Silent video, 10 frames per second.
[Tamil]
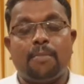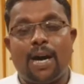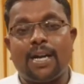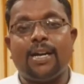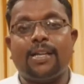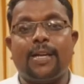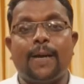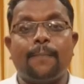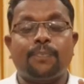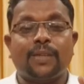
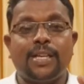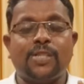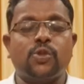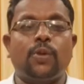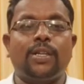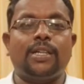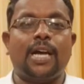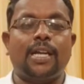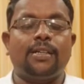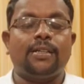மாரநாதா இயேசு
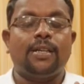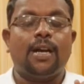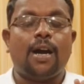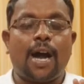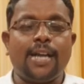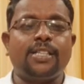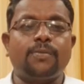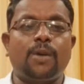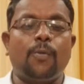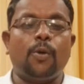வருகிறார்
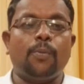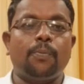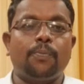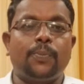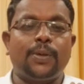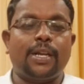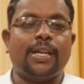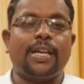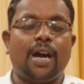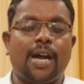ஆயத்தமாவோம்
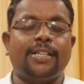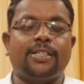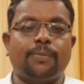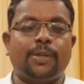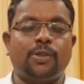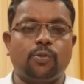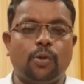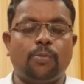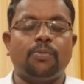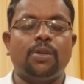பிறரை
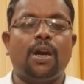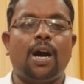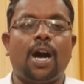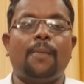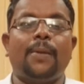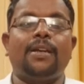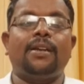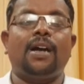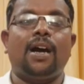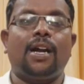ஆயத்தப்படுத்துவோம் ஆமேன்
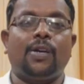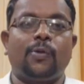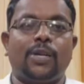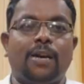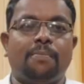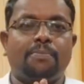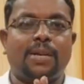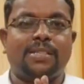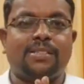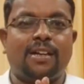அலையலுயா
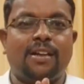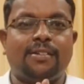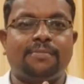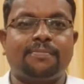பிரைஸ்தலான்